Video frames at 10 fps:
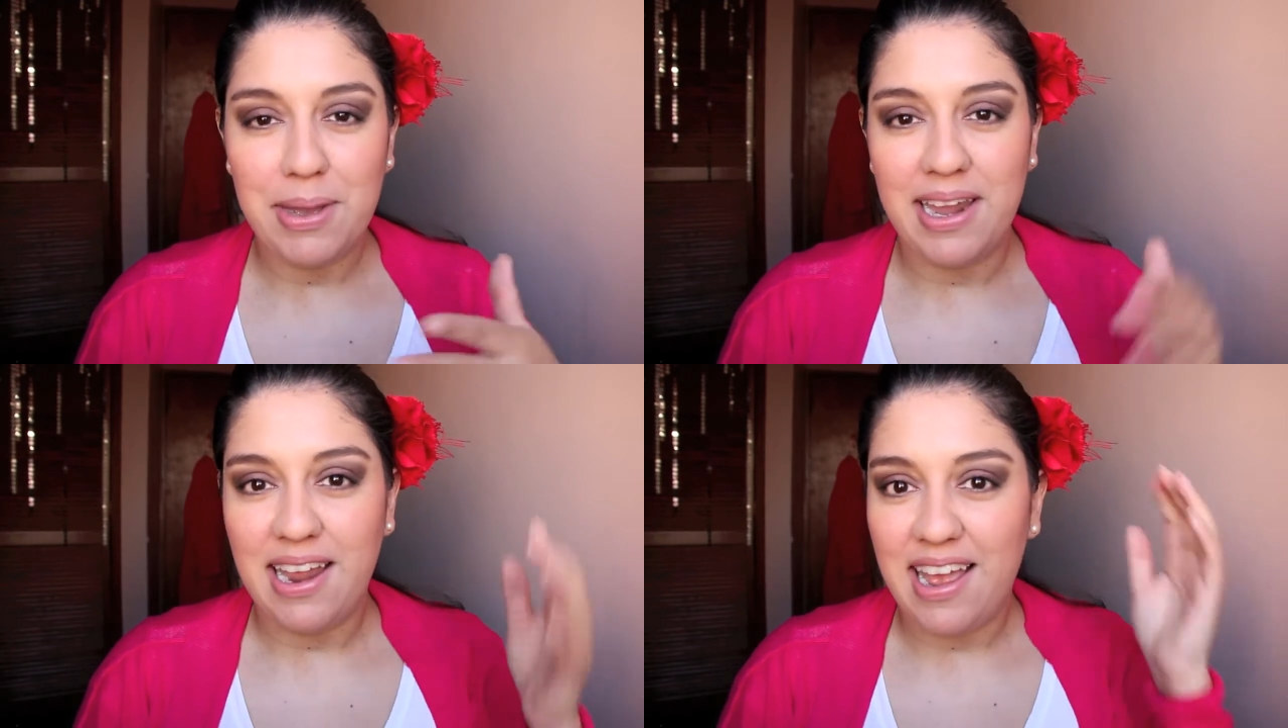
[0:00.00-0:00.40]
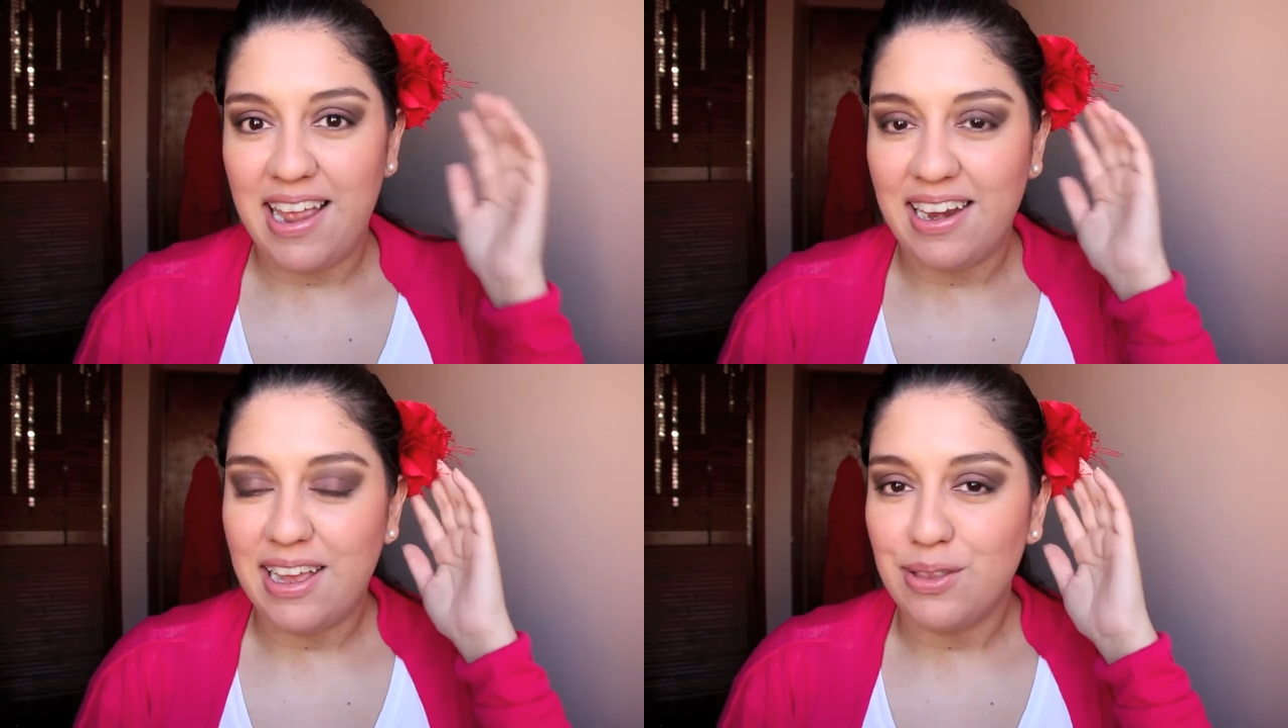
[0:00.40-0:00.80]

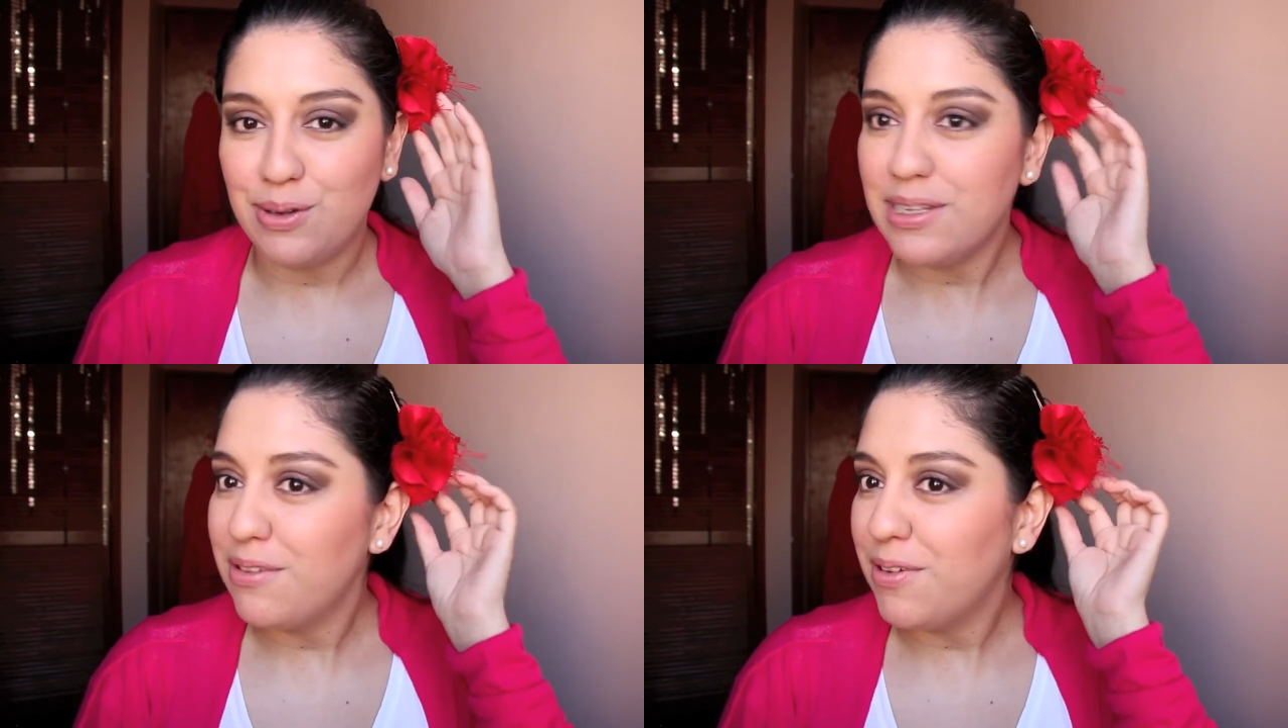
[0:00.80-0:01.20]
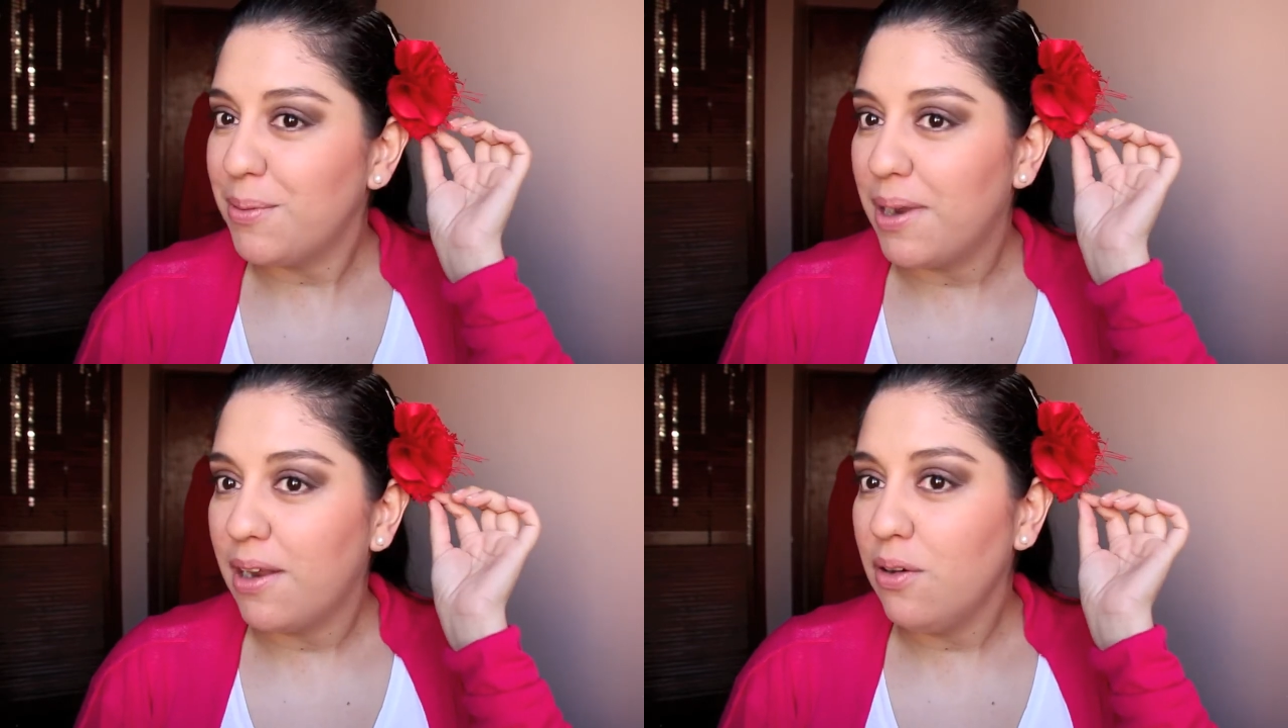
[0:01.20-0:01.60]
para el 14 de
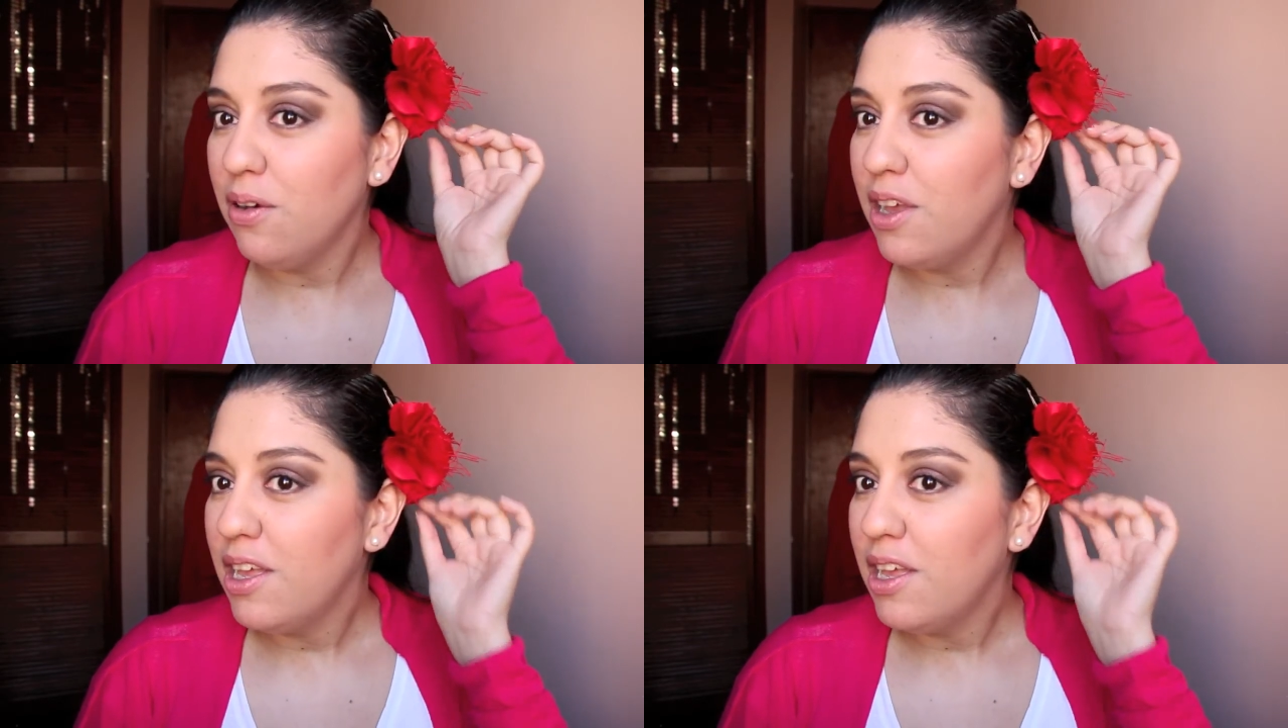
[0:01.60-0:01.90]
febrero